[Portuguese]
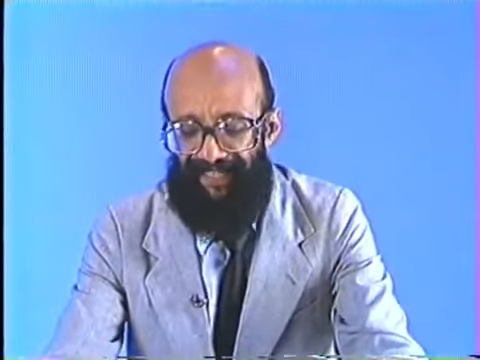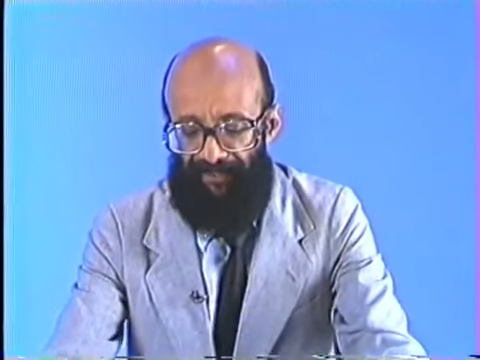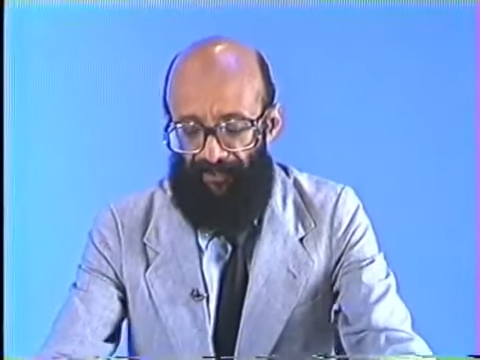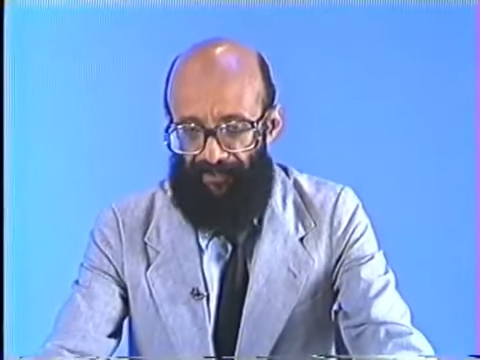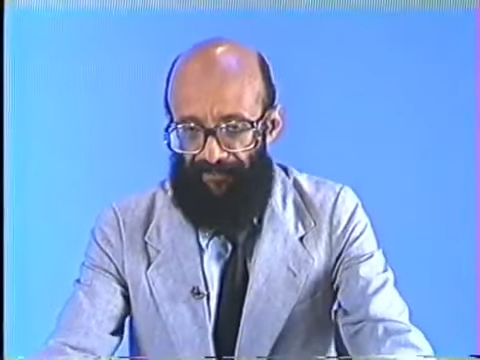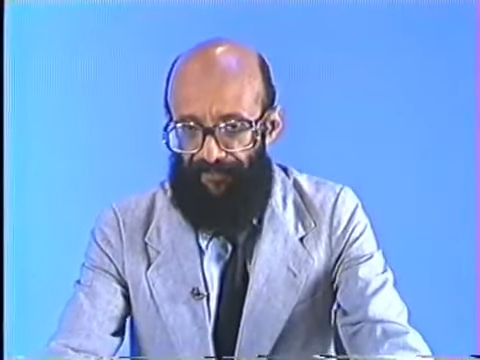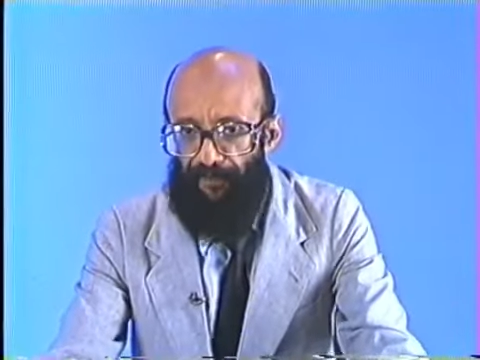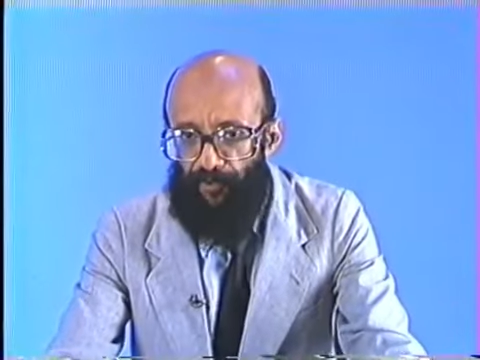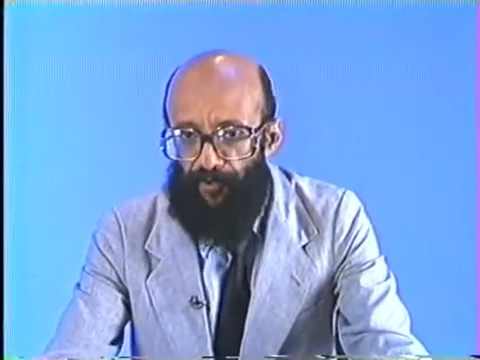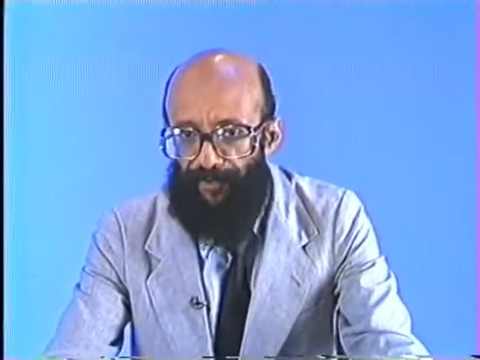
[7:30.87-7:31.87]
E nós
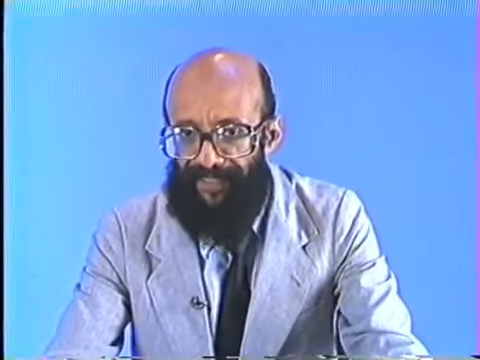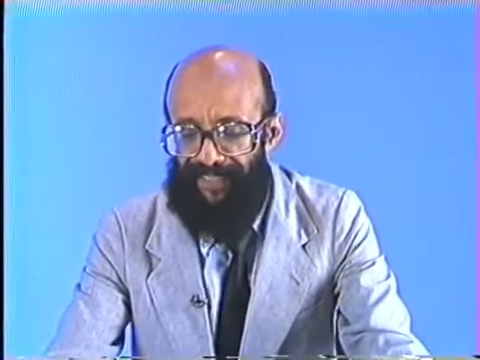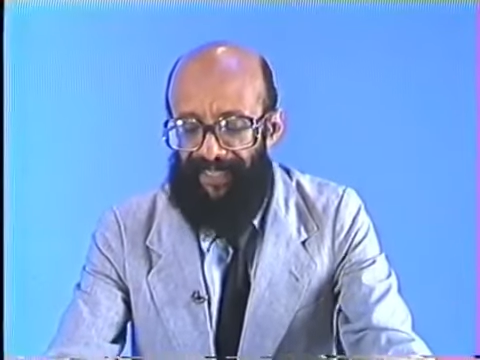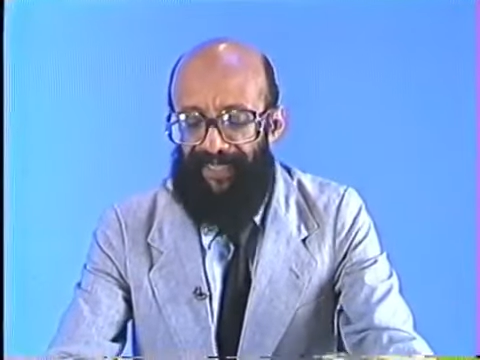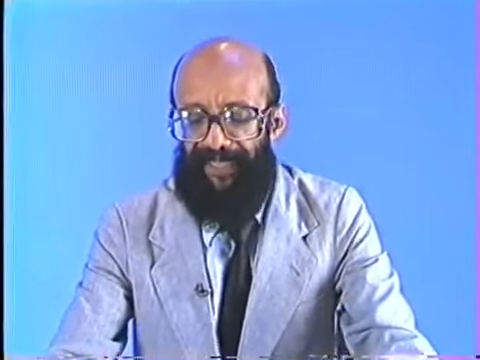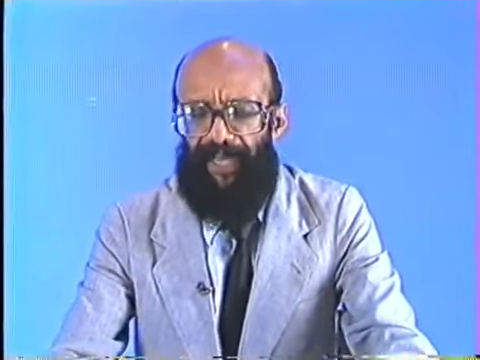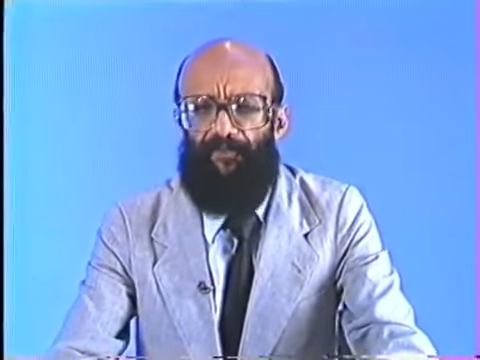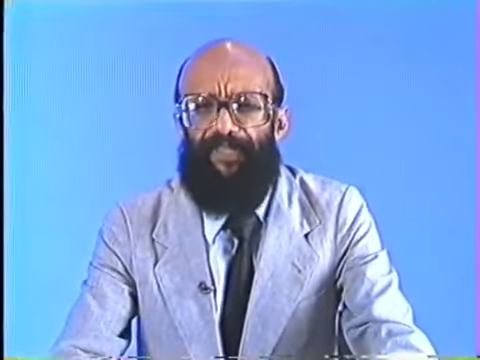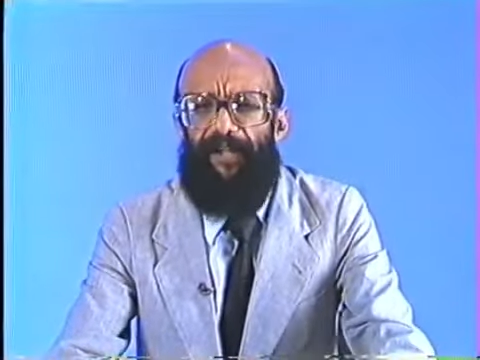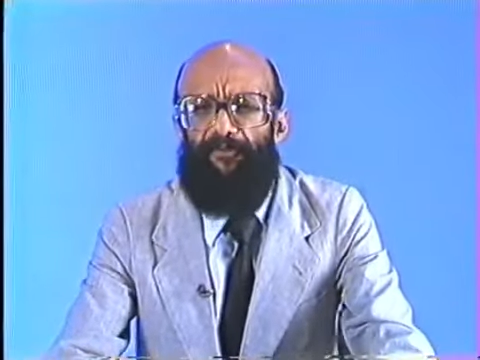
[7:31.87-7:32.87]
vamos começar a
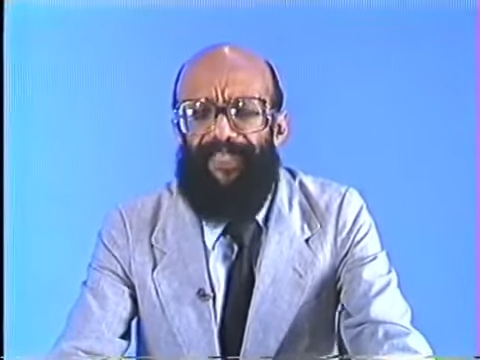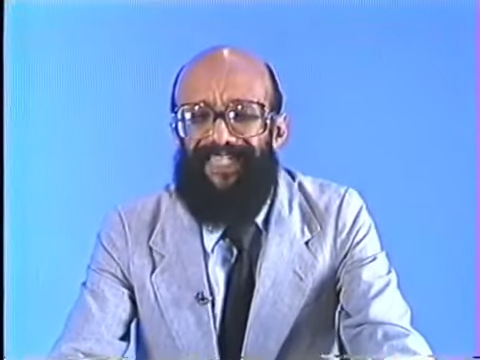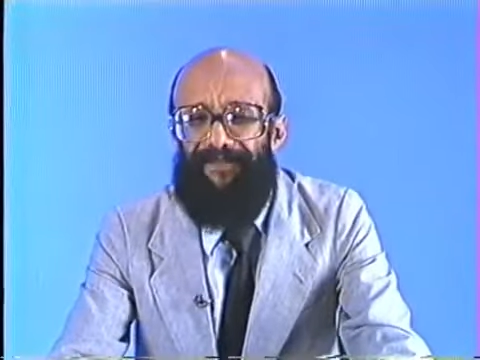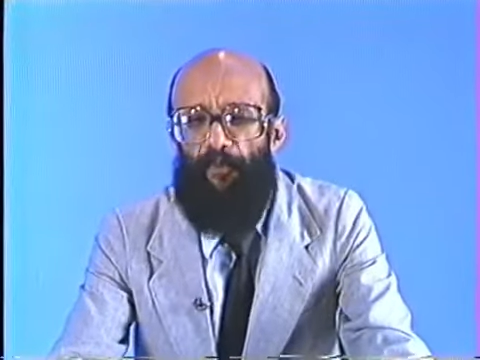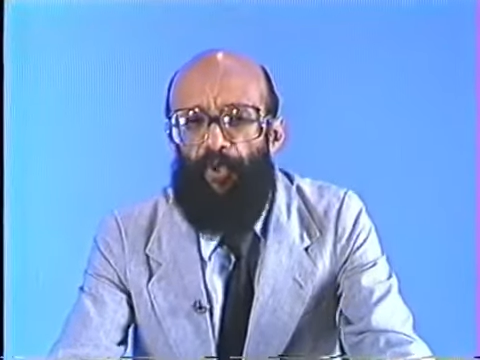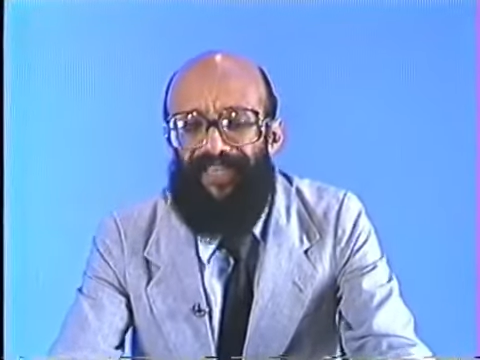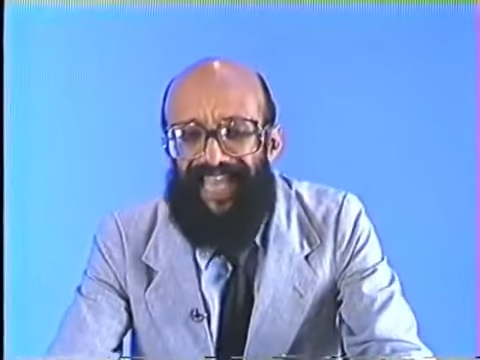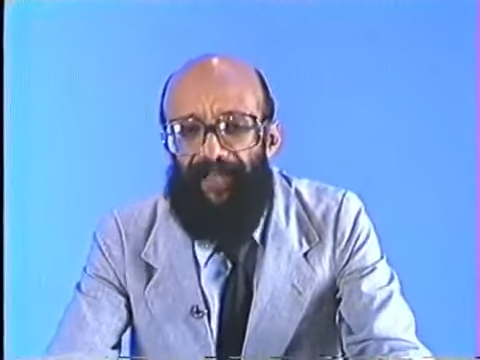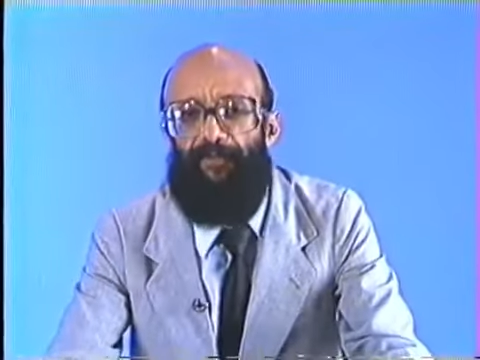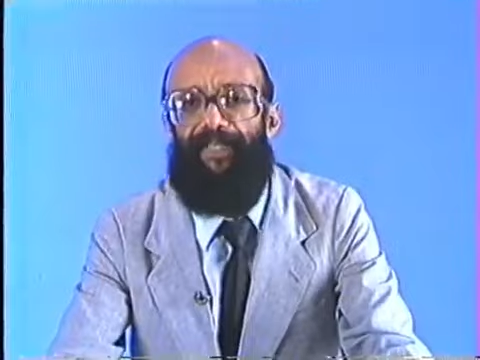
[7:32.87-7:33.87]
lutar contra esse
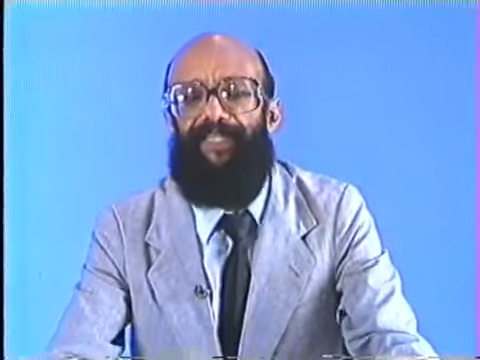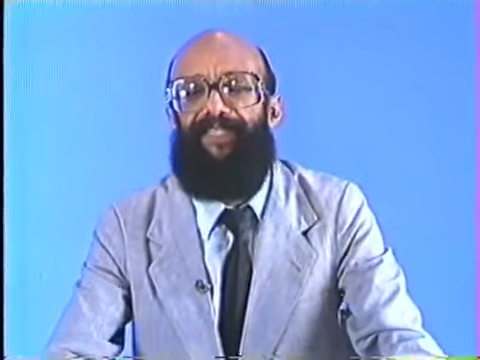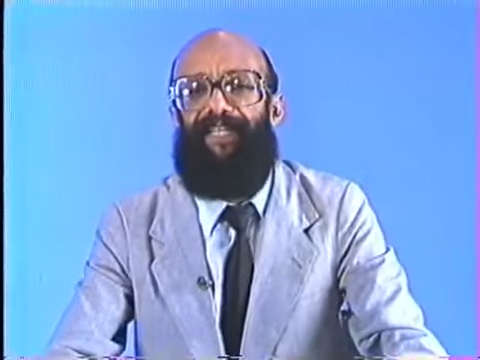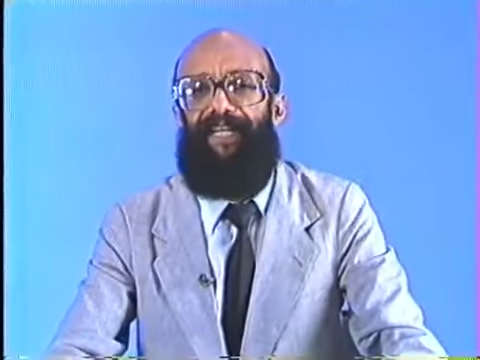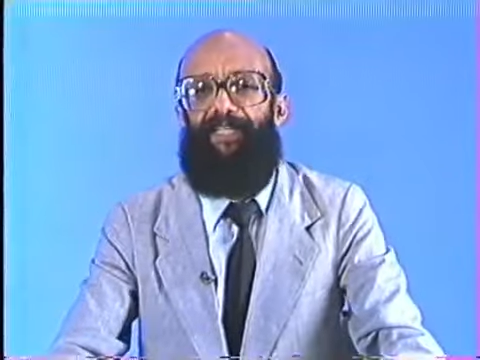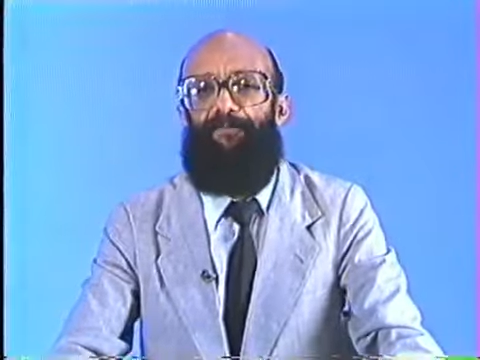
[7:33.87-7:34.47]
modelo que aí está.